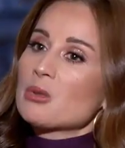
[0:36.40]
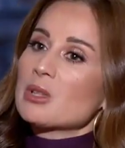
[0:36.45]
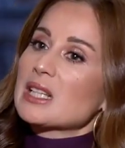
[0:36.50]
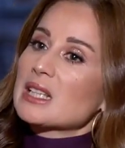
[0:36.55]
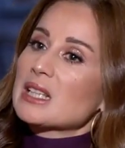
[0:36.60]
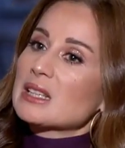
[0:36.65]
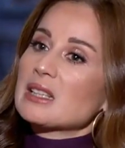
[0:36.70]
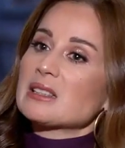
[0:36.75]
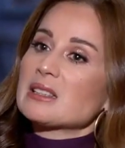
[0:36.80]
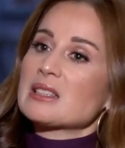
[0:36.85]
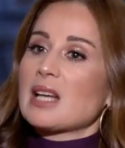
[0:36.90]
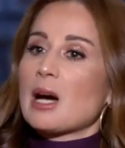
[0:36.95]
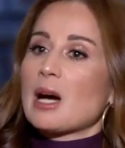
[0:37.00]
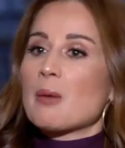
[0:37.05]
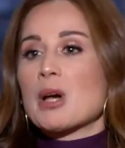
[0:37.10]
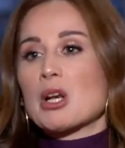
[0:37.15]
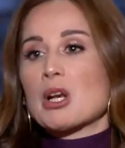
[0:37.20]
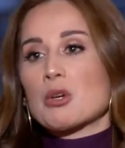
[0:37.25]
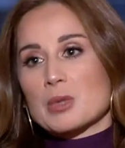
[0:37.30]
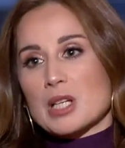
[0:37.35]
اللي كنا
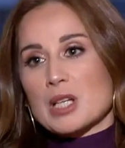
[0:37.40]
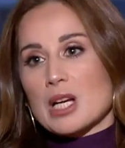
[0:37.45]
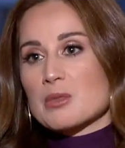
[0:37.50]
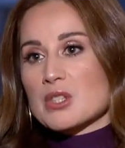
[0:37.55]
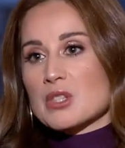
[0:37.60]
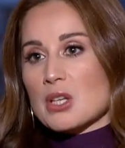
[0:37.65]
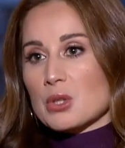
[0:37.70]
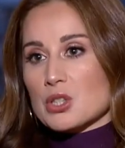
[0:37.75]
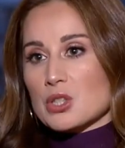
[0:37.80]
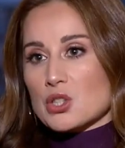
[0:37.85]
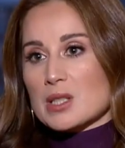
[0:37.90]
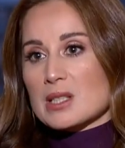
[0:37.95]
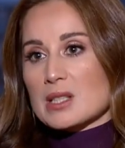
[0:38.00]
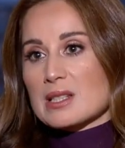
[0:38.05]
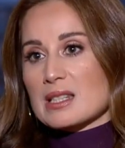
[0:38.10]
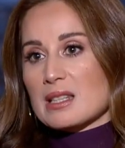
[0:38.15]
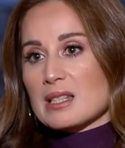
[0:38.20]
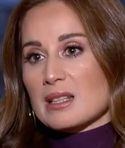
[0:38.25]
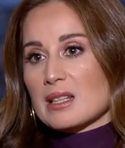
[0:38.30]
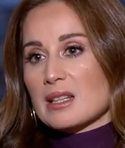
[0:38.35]
نتحمله من 25
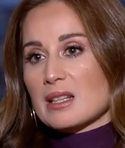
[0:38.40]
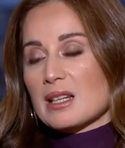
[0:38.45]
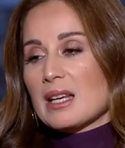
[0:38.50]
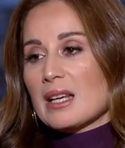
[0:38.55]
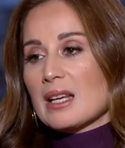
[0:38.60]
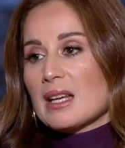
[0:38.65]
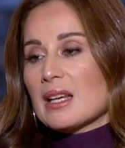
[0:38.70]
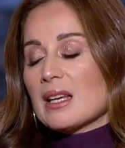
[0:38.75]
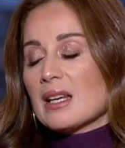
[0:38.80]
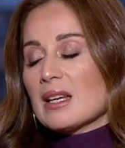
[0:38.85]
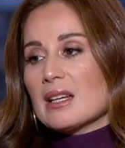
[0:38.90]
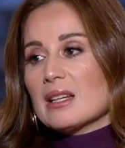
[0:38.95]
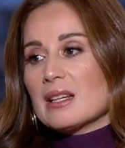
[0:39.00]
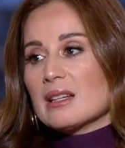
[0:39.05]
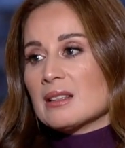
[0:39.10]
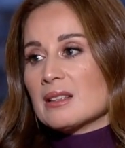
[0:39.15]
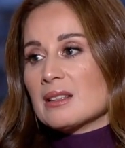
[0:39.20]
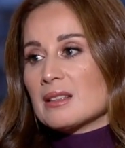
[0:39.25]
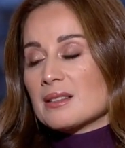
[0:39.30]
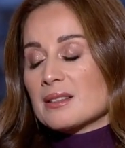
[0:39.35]
سنه
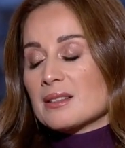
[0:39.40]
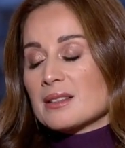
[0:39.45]
آه،